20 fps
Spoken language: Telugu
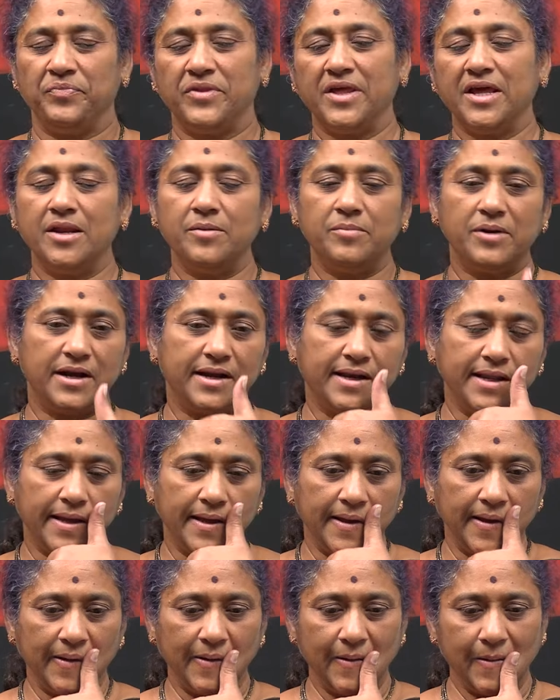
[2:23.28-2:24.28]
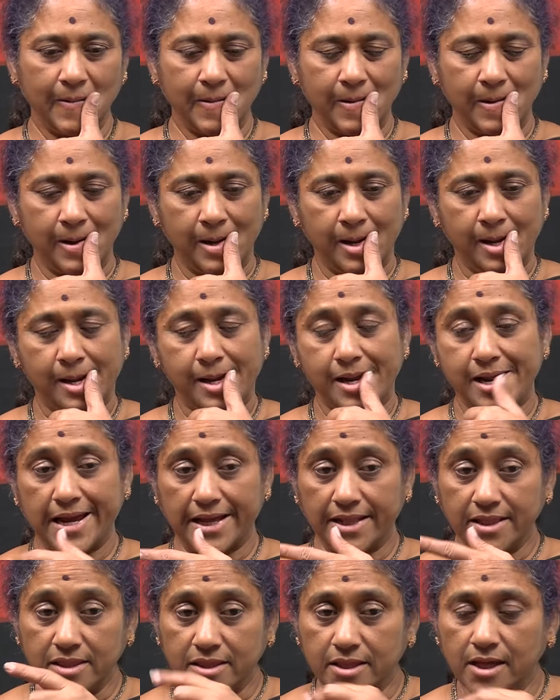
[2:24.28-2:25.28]
దీన్ని బట్టి
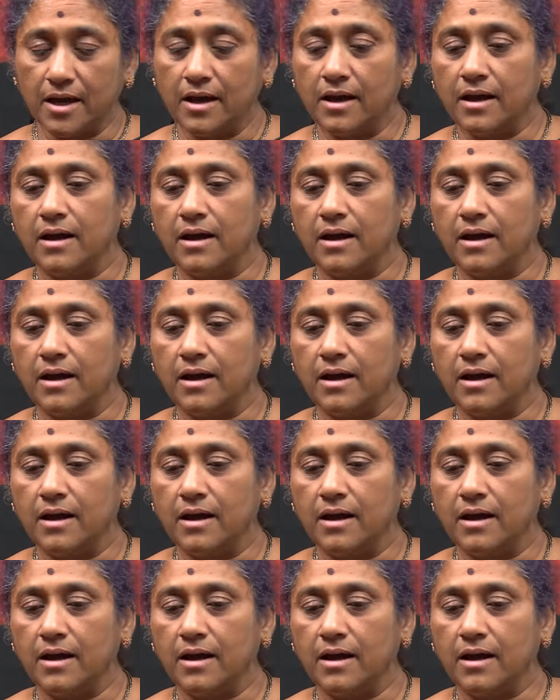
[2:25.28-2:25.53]
ఎంత